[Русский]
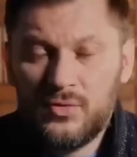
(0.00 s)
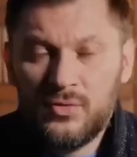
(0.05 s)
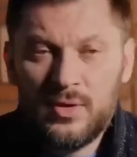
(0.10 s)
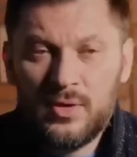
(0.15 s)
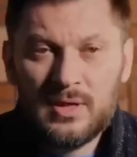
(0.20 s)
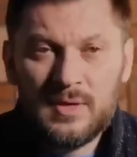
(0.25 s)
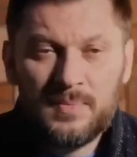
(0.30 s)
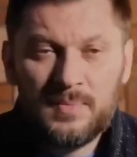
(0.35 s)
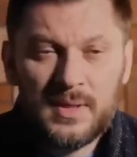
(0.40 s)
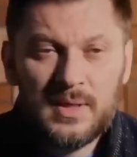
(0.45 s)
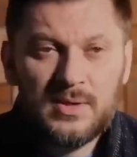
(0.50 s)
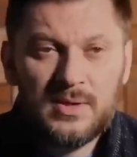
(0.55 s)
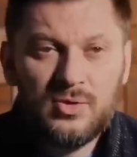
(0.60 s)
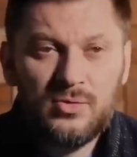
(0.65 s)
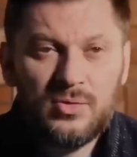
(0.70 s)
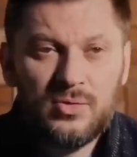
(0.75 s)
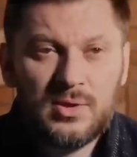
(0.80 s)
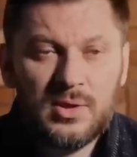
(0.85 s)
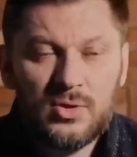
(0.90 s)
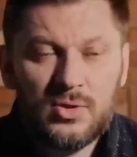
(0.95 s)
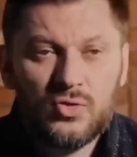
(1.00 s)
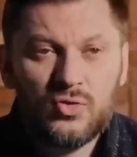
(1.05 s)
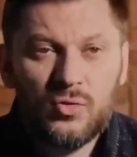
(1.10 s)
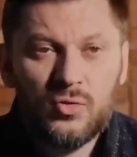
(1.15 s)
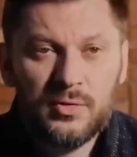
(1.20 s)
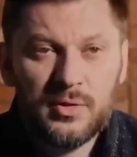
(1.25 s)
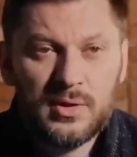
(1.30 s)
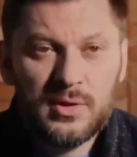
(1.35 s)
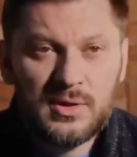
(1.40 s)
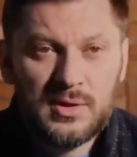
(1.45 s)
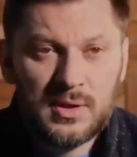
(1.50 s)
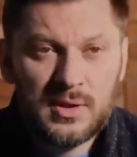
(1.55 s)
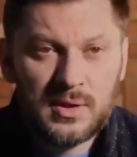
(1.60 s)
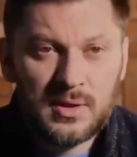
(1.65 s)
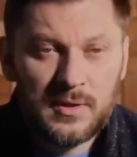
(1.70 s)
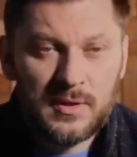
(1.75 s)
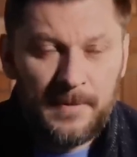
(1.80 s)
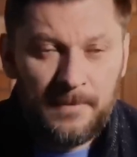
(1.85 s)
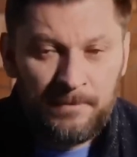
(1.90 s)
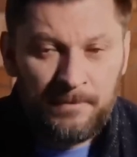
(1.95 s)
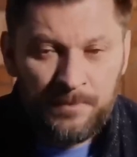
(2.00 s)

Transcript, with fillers: Все это произносят жены тех